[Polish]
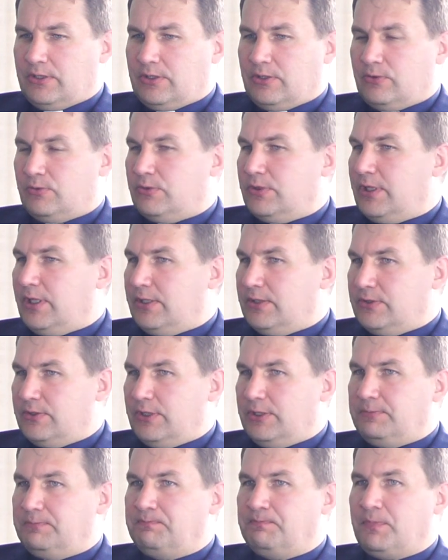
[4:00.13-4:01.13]
kierunki
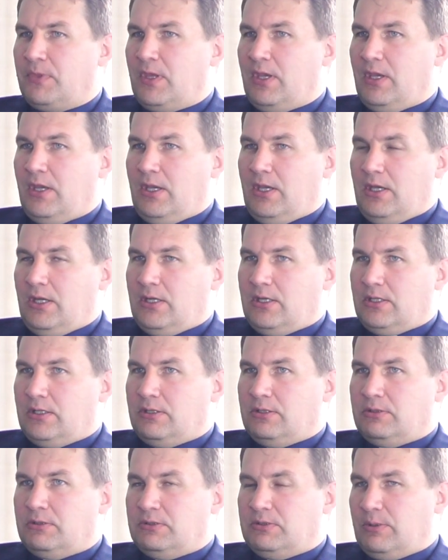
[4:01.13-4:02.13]
IT
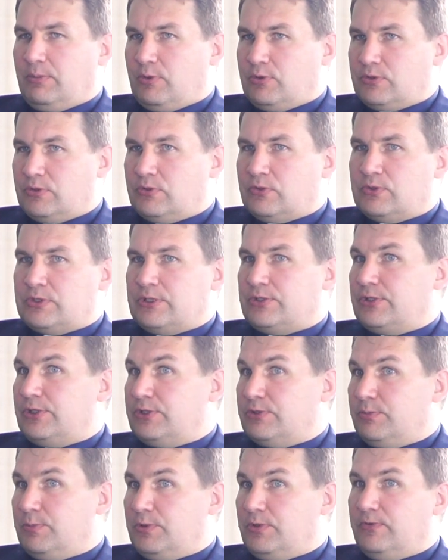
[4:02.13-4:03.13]
E, na początku
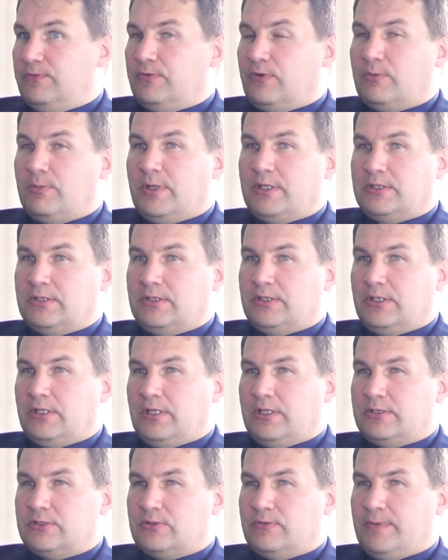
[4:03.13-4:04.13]
zaczęliśmy od informatyki,
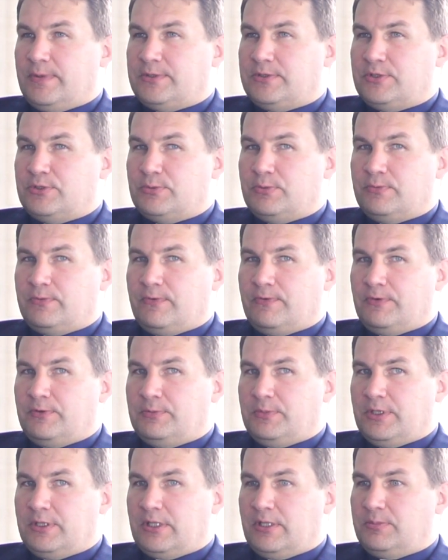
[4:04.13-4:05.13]
ale zobaczyliśmy w
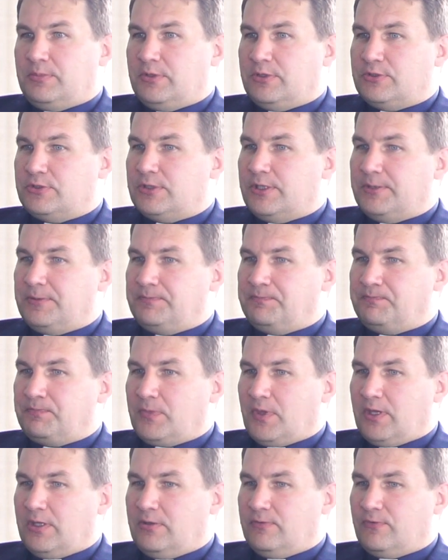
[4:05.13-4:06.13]
pewnym etapie, że
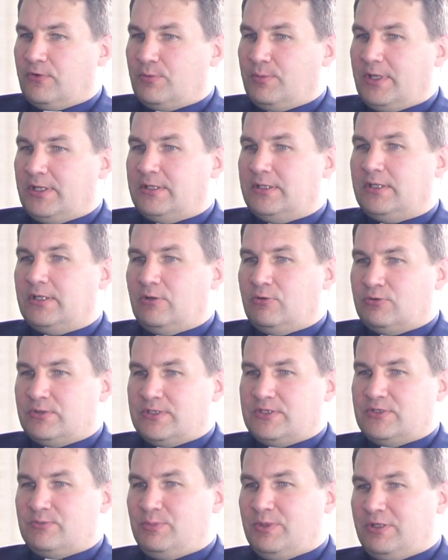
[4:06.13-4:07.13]
informatyka już
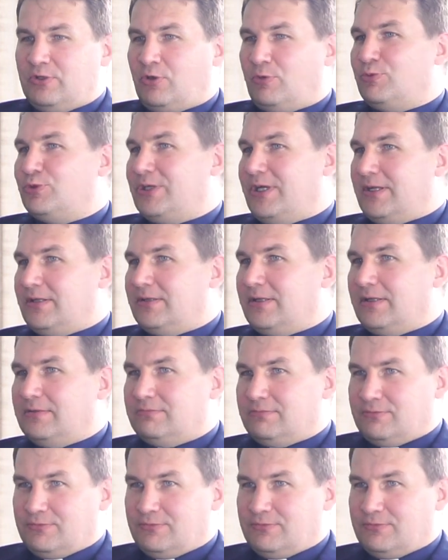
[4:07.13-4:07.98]
jest zbyt obszerna.